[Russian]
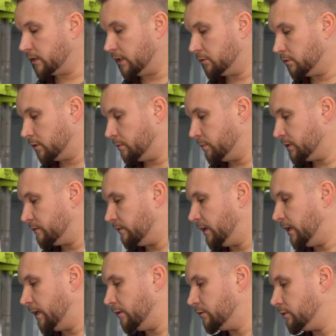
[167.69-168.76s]
которые
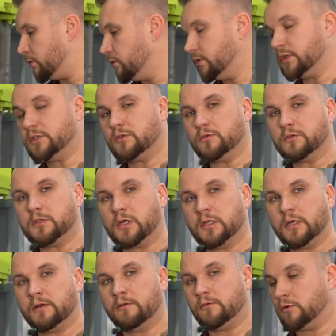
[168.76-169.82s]
позволяют с легкостью
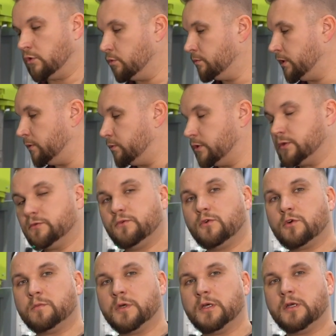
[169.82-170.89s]
устанавливать любые
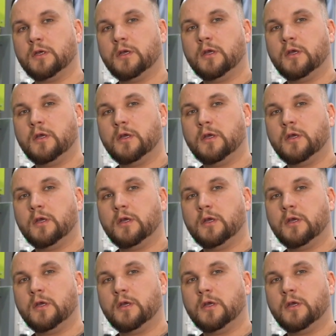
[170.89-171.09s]
пресс-формы,